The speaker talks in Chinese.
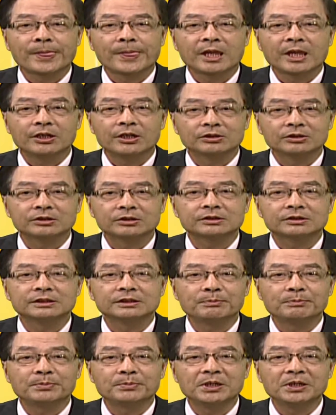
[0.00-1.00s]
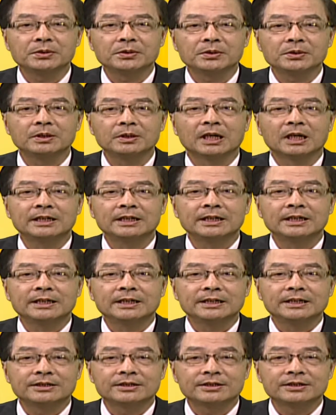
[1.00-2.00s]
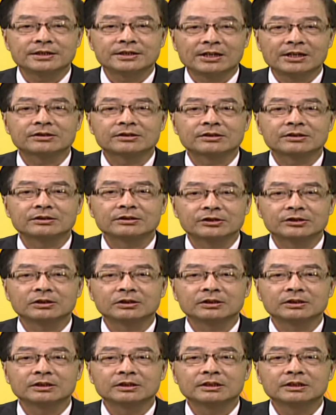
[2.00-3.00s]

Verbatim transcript: 有时也必须啊，以现实中